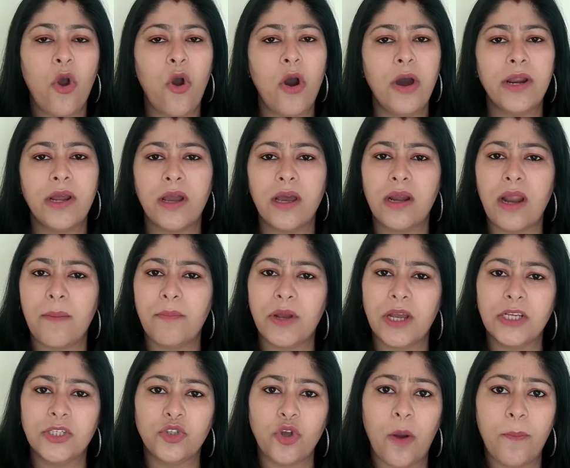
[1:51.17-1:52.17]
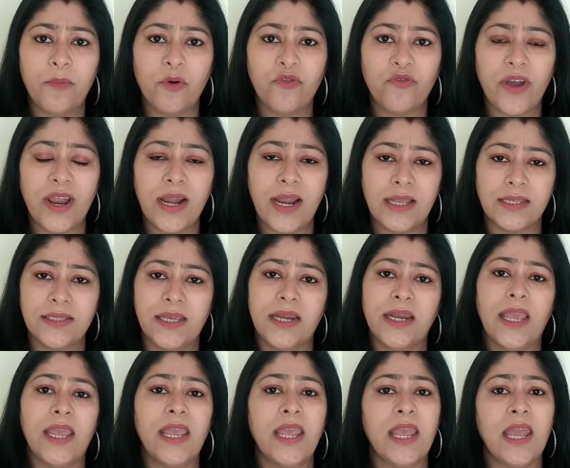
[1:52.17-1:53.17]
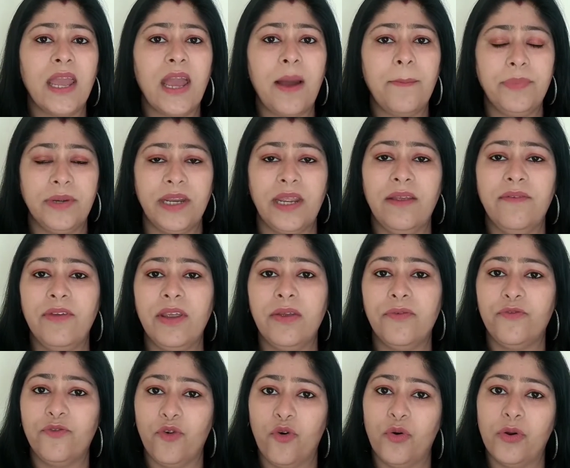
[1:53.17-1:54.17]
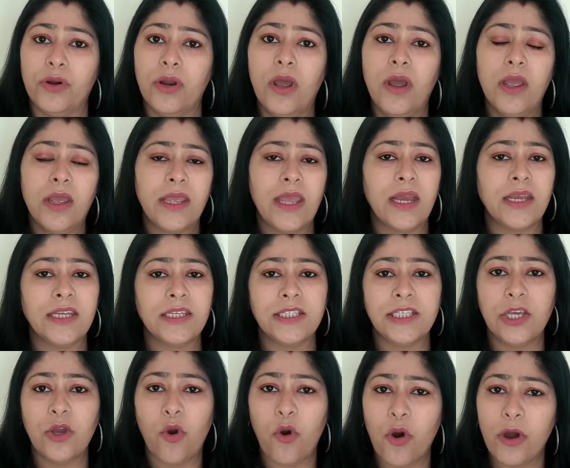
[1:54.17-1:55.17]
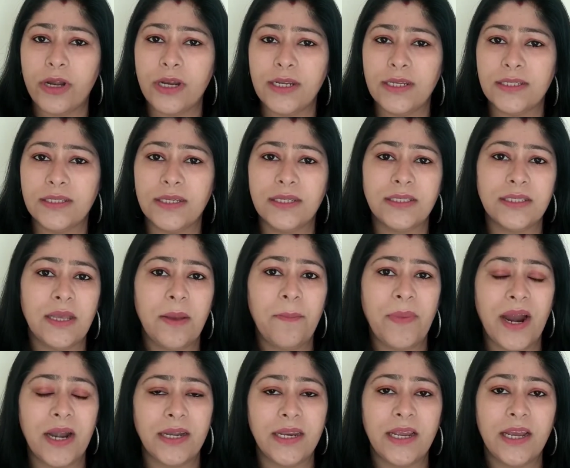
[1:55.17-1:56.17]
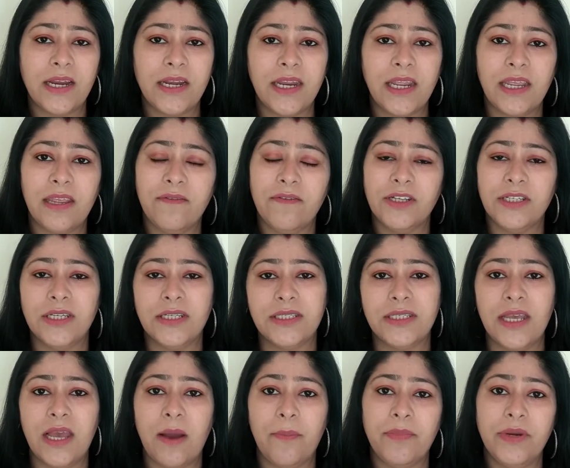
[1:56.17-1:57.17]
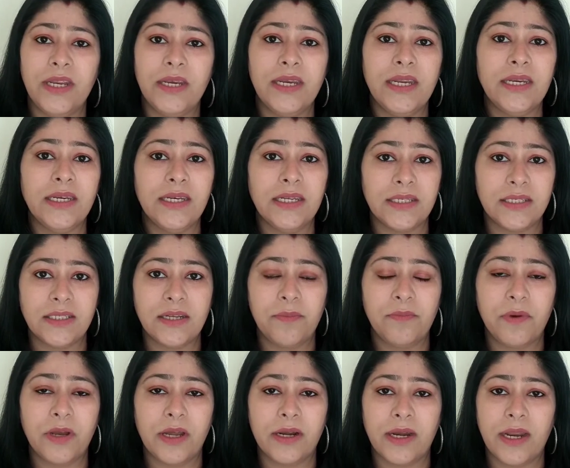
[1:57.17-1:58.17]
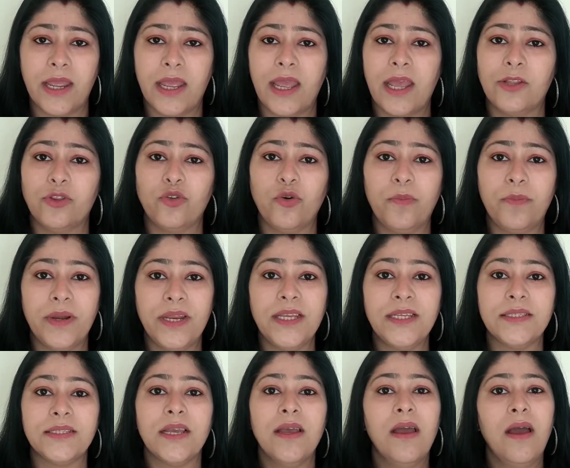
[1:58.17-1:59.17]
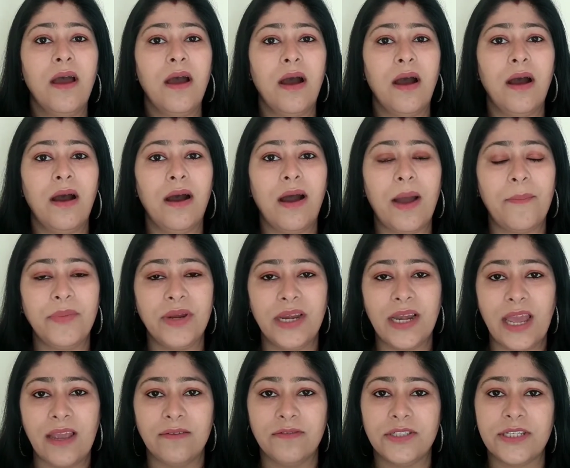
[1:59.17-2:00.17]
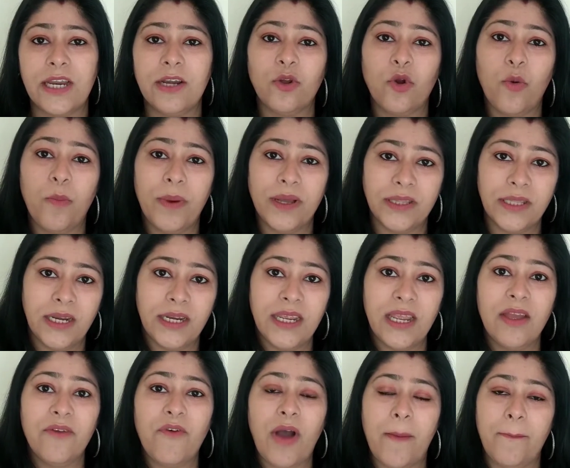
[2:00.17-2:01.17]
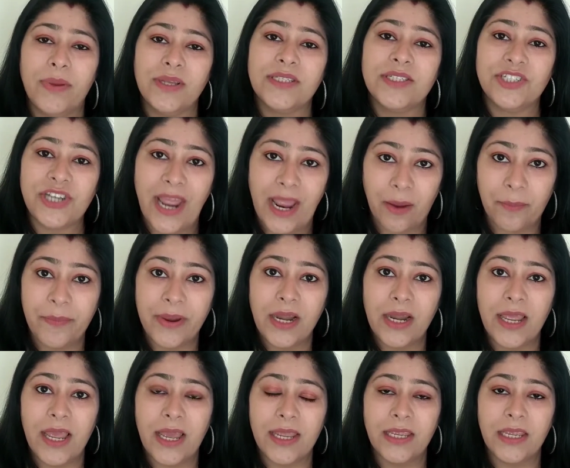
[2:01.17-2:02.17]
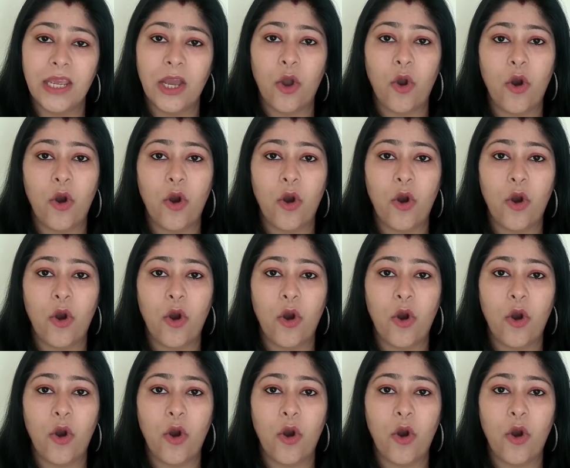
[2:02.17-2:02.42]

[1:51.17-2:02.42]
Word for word: और अगर आपका जॉब प्रोफाइल ऐसा नहीं है आप टीवी फोन या किसी और रीजन से पार्टी करने की वजह से अपनी नींद डिस्टर्ब कर रहे हैं तो प्लीज अपनी लाइफस्टाइल को बदलिए वापस ट्रैक पे ले आइए